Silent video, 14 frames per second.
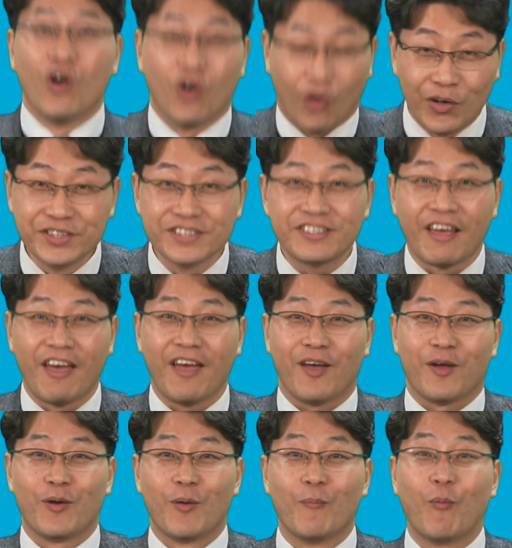어느새
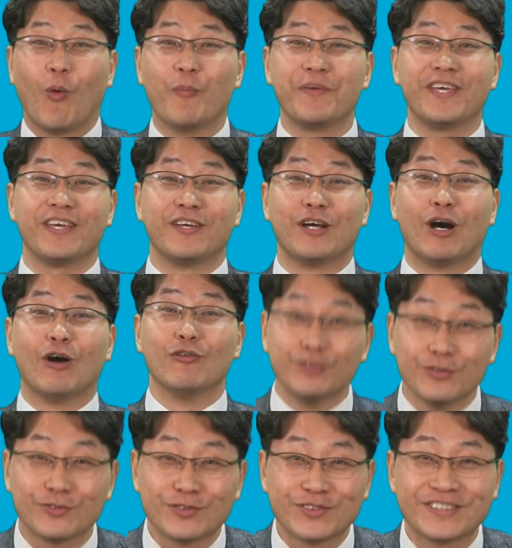봄이
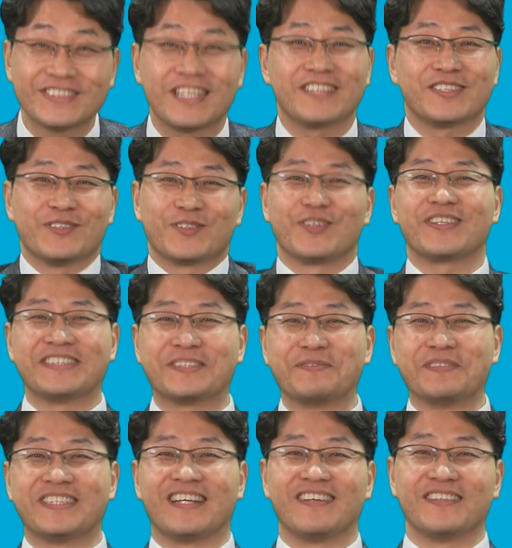훅 찾아온 것
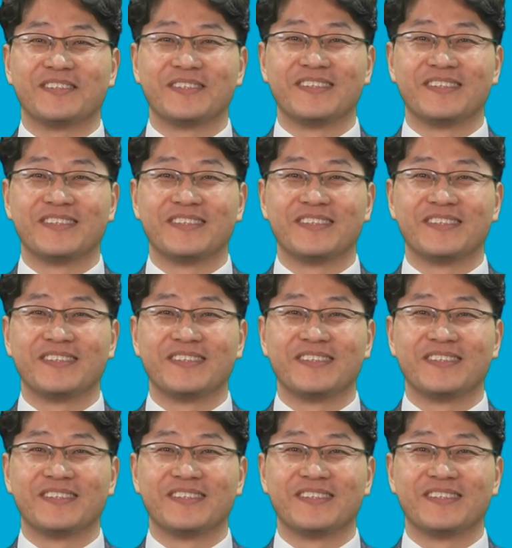같습니다.